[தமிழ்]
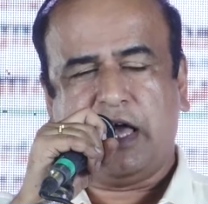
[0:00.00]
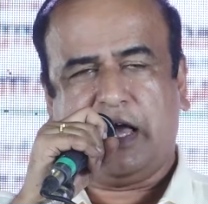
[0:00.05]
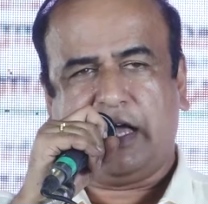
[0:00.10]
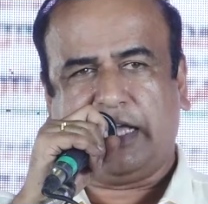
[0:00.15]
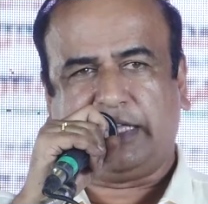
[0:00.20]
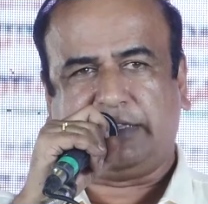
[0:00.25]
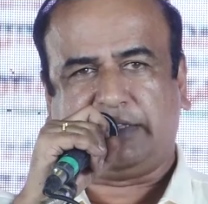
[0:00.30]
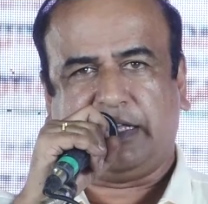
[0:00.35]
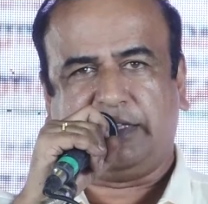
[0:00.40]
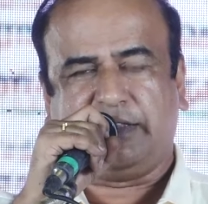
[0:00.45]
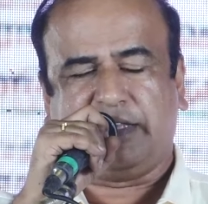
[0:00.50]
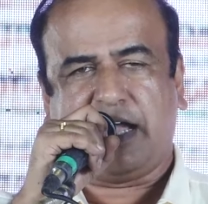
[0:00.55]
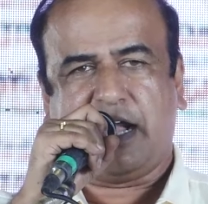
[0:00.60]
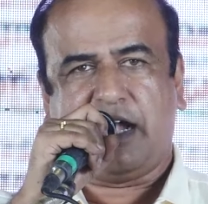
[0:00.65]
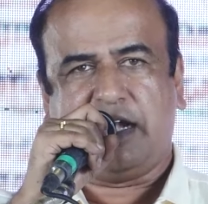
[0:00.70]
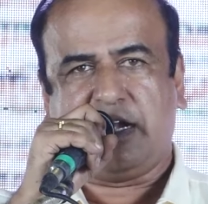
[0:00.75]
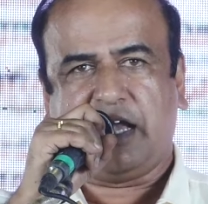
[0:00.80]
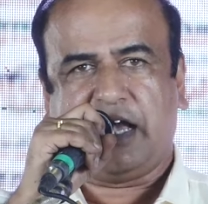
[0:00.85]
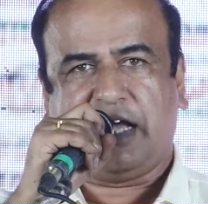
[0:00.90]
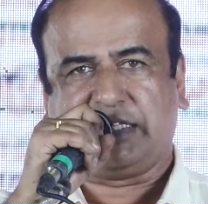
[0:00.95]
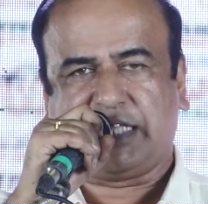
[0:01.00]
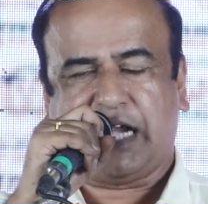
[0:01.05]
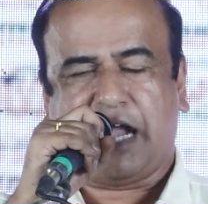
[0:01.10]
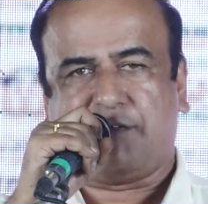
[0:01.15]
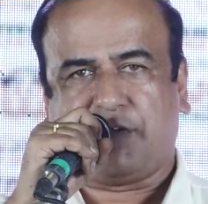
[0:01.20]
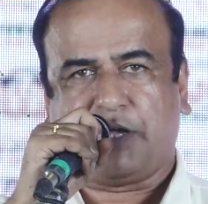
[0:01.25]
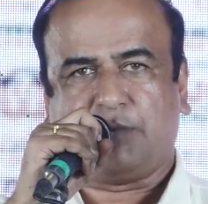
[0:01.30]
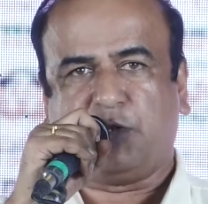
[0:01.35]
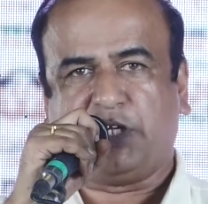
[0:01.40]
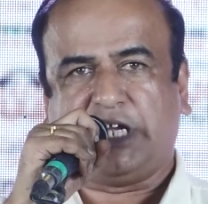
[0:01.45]
அனைத்து இந்திய அண்ணா
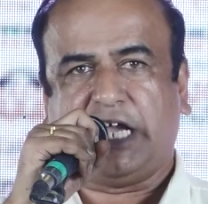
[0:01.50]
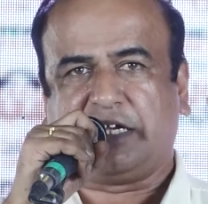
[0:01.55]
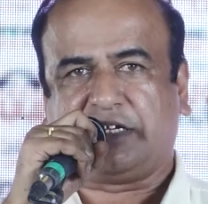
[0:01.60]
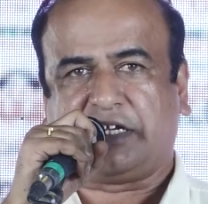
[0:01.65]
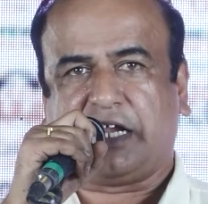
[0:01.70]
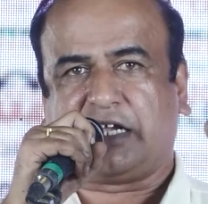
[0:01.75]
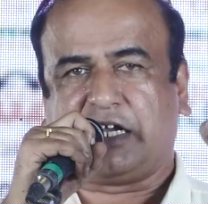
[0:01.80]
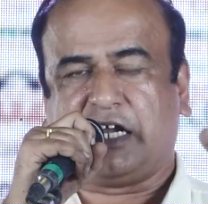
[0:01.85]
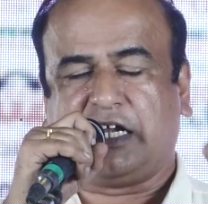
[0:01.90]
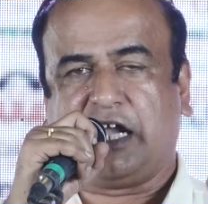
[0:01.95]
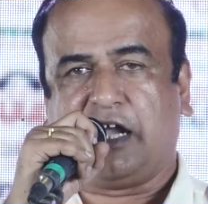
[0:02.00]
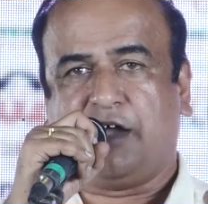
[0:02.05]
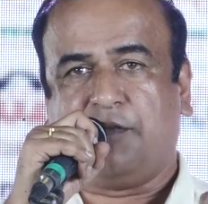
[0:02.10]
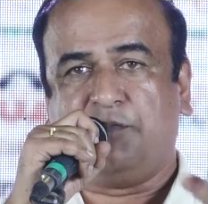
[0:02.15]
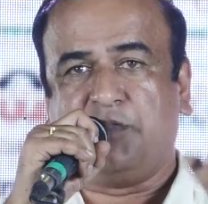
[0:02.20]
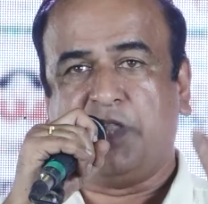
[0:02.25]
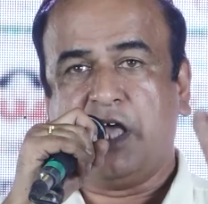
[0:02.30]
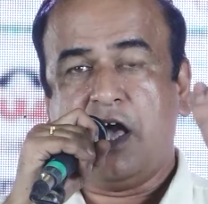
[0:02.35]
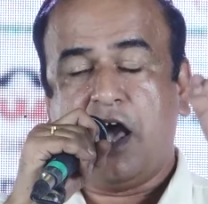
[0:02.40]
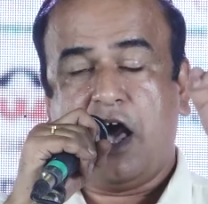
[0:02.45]
திராவிட முன்னேற்ற கழகம்